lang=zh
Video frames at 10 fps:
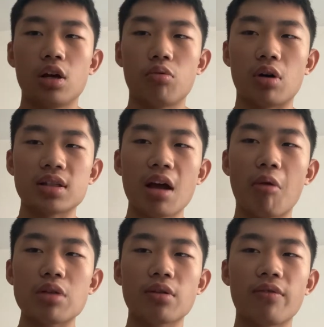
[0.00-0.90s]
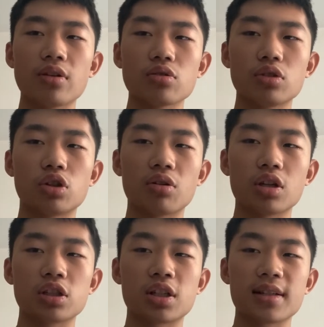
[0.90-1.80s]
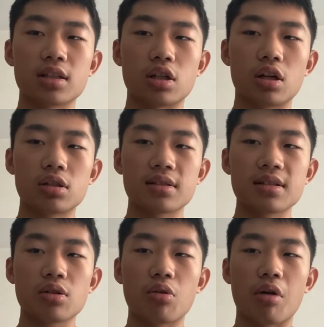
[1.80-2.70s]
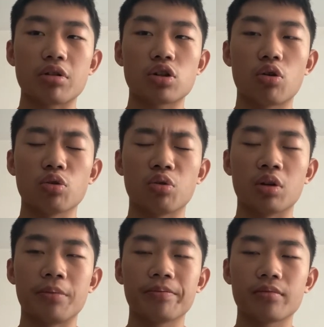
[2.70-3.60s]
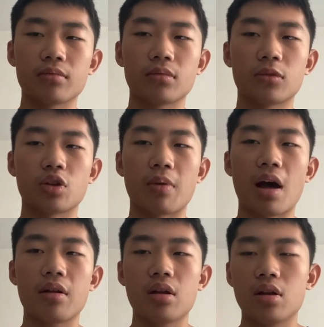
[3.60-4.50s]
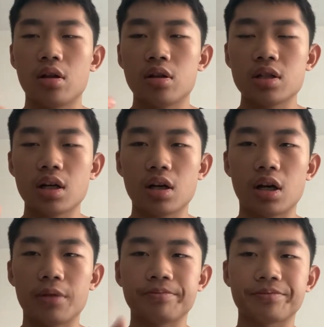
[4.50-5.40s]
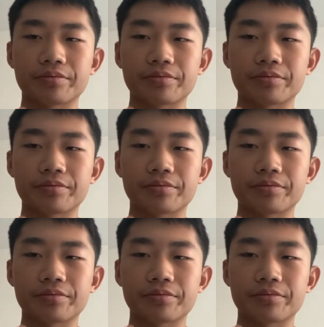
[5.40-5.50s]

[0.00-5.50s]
我在完全放松的时候，这个四指是自动往回抽动的，懂吧？这个